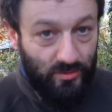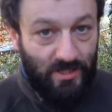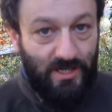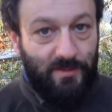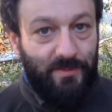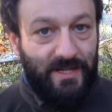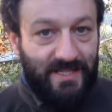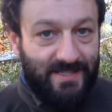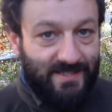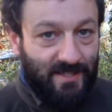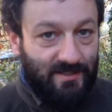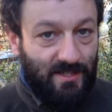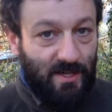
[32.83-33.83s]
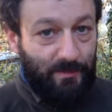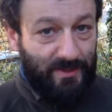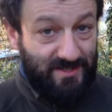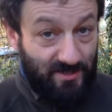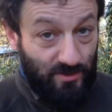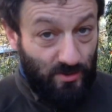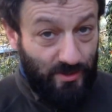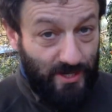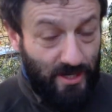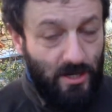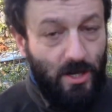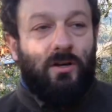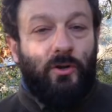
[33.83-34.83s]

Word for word: dell'ebbrezza, della passione,